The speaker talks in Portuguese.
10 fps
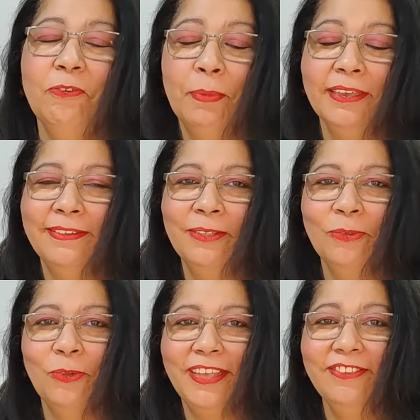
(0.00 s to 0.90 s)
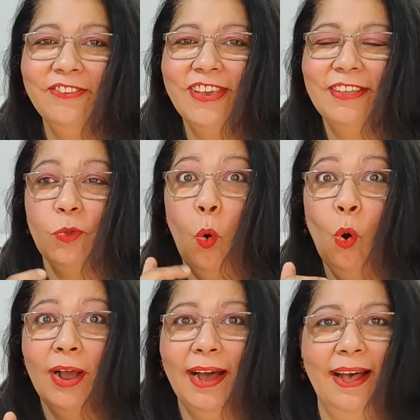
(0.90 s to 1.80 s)
De manhã cedo eu sou desse jeito,
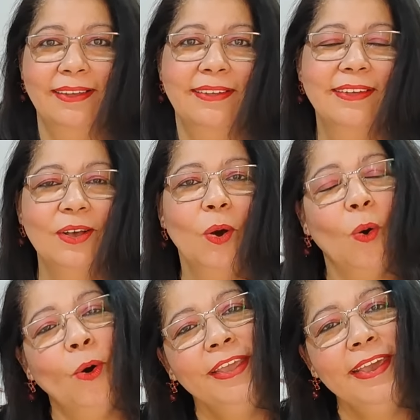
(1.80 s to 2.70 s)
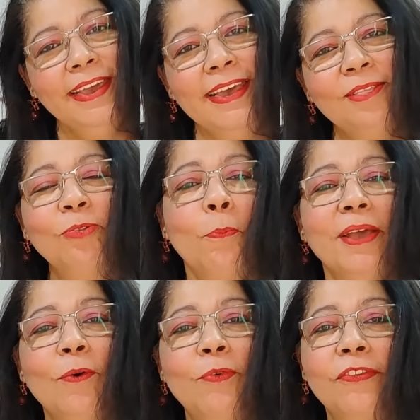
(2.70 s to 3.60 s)
rouca. Oiê, tudo
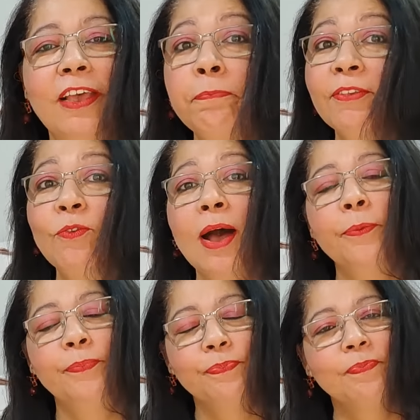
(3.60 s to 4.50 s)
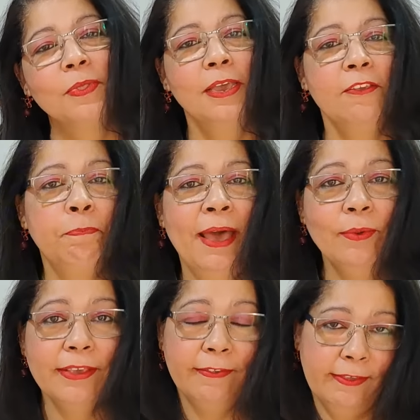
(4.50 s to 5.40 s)
bem com vocês, pessoal?
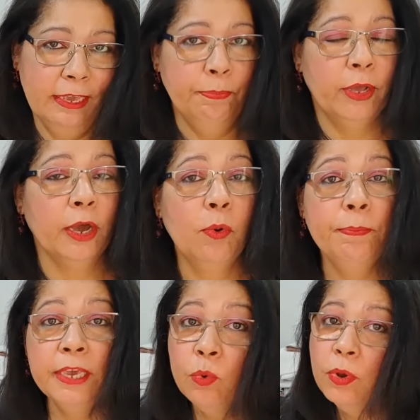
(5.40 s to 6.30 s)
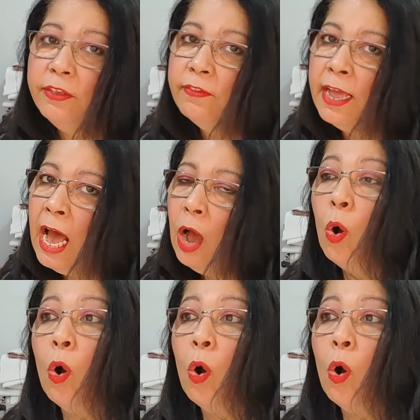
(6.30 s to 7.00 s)
Espero que sim, porque comigo está